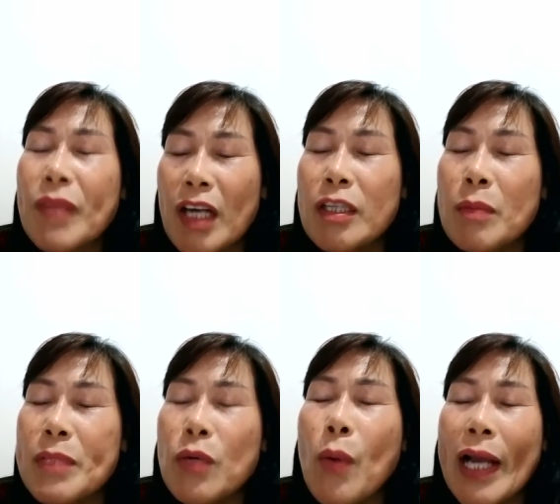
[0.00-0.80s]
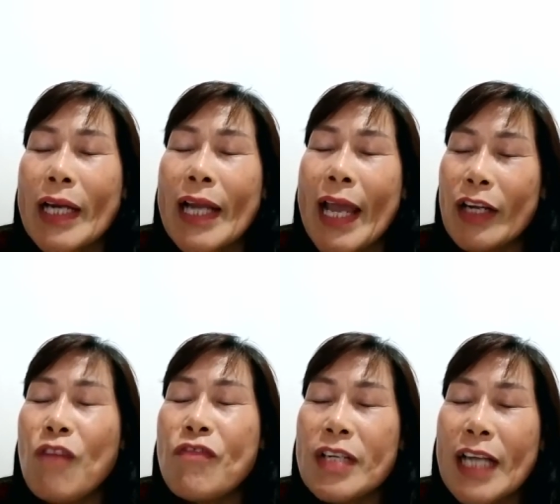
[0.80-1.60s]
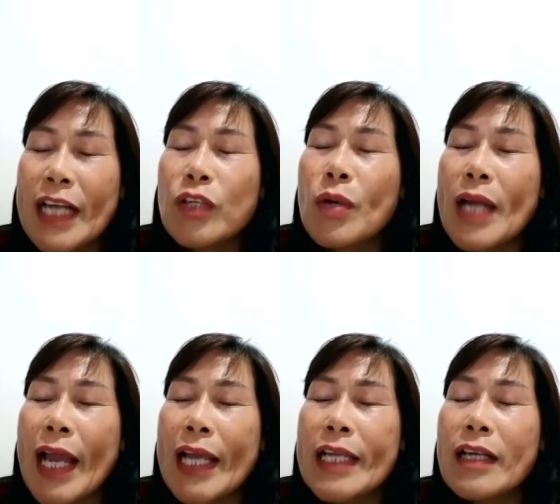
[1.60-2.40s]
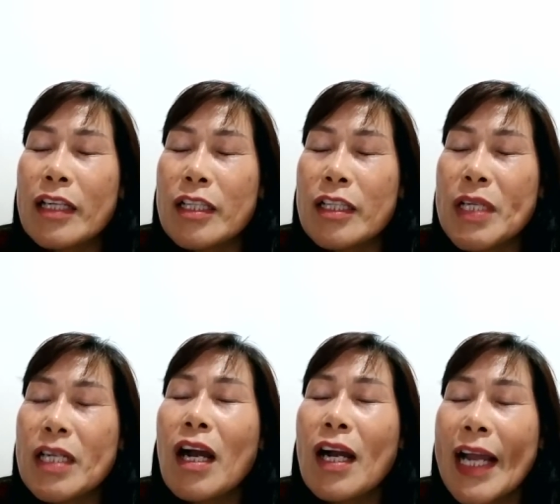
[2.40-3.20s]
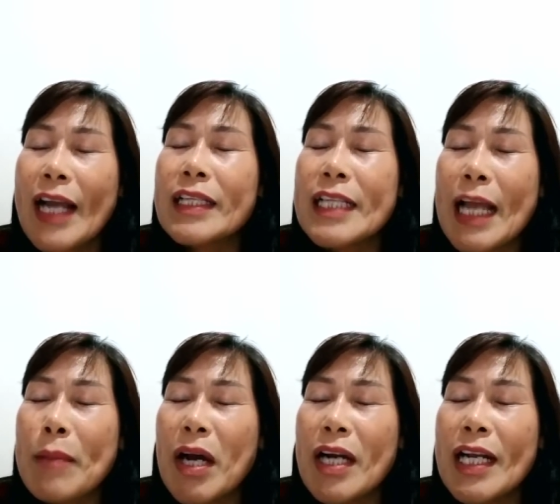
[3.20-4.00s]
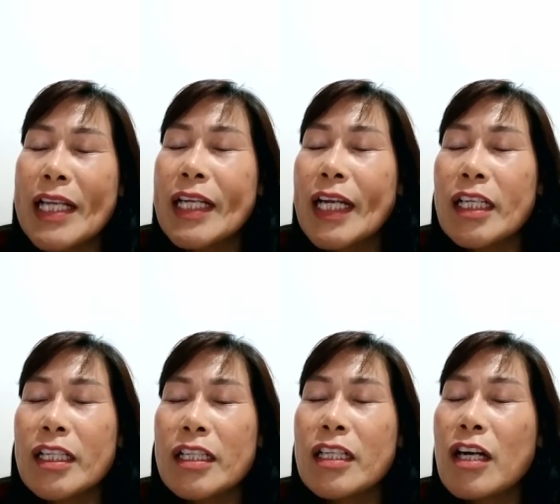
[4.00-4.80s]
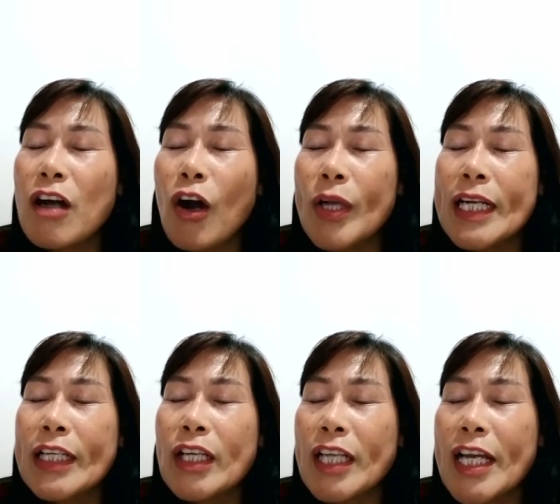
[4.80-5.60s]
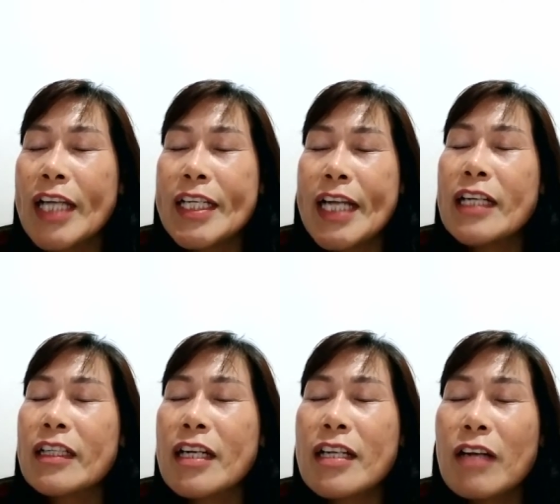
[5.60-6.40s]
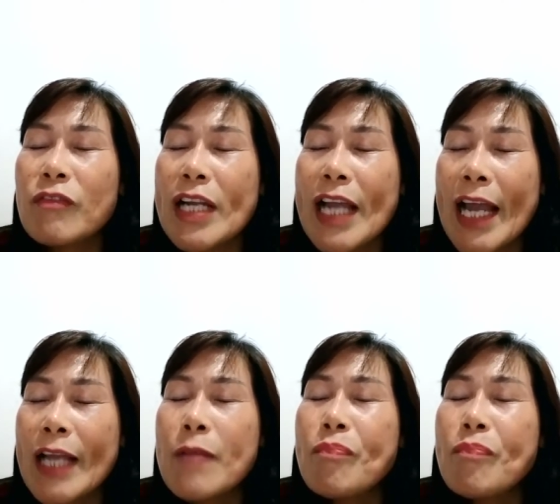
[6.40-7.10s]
ở trong những hoạn nạn có phước lành của Ngài ở trong những khó khăn thì Ngài mở ra những cánh cửa cơ hội để cho thế hệ trẻ được đến gần với Ngài